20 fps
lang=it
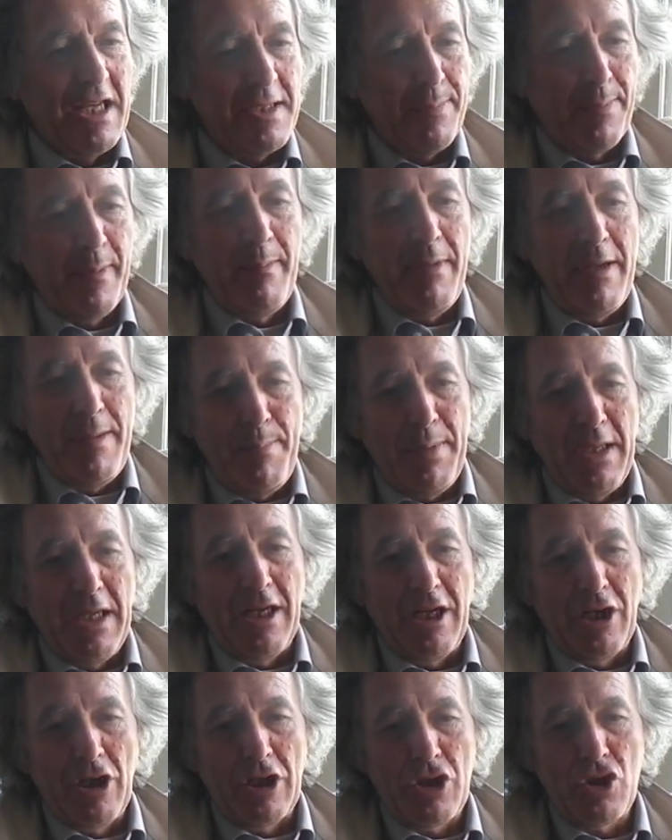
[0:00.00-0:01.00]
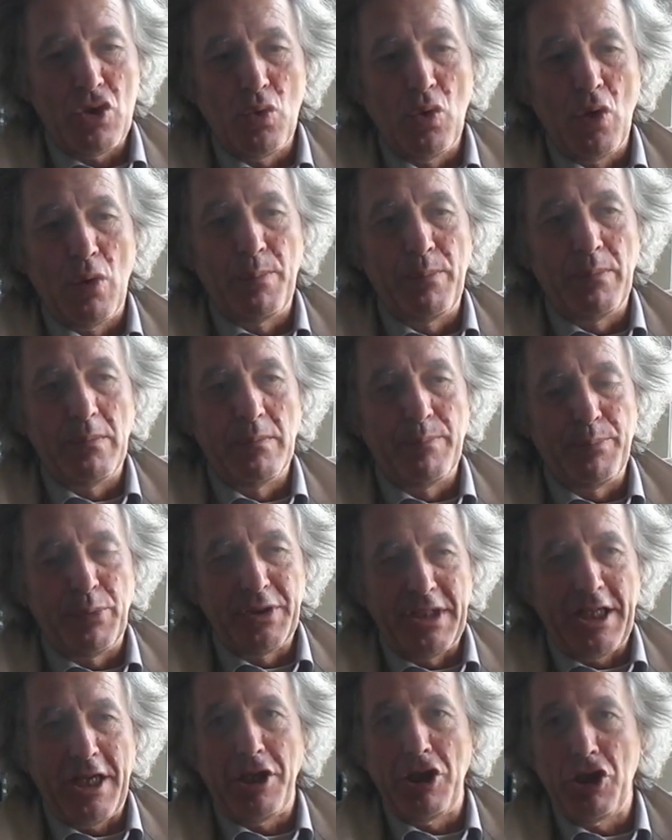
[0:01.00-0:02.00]
esprimibile il suo
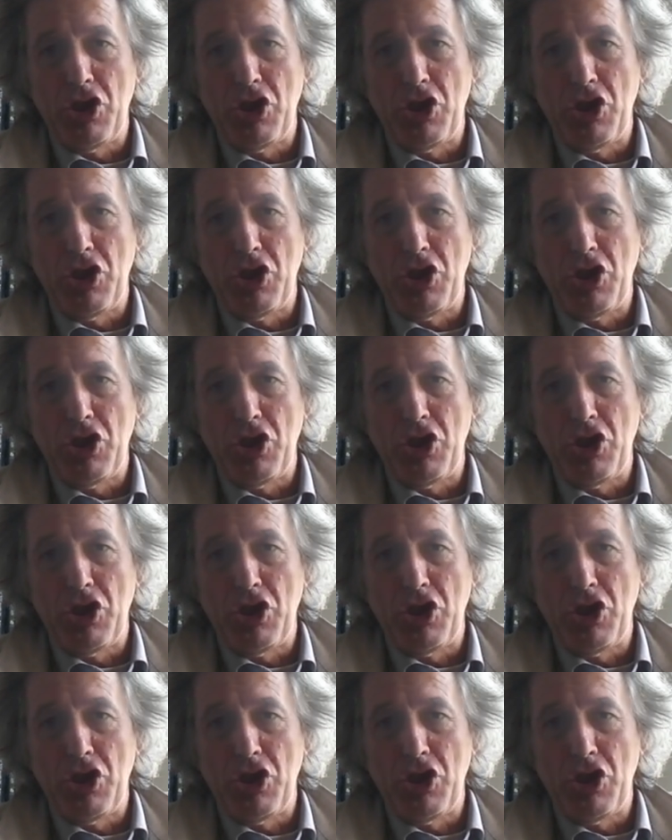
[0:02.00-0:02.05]
potere